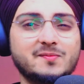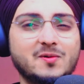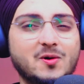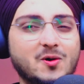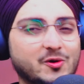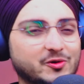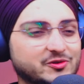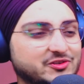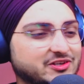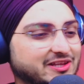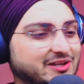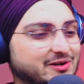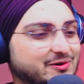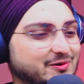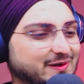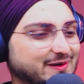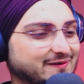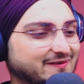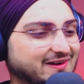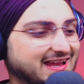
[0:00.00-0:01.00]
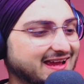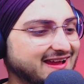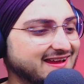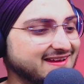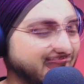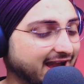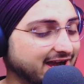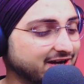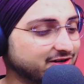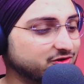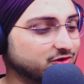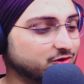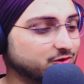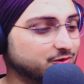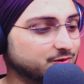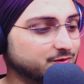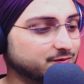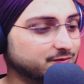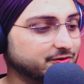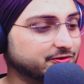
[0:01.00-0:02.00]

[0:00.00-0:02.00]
बहुत ज़्यादा होने वाला है एंड जो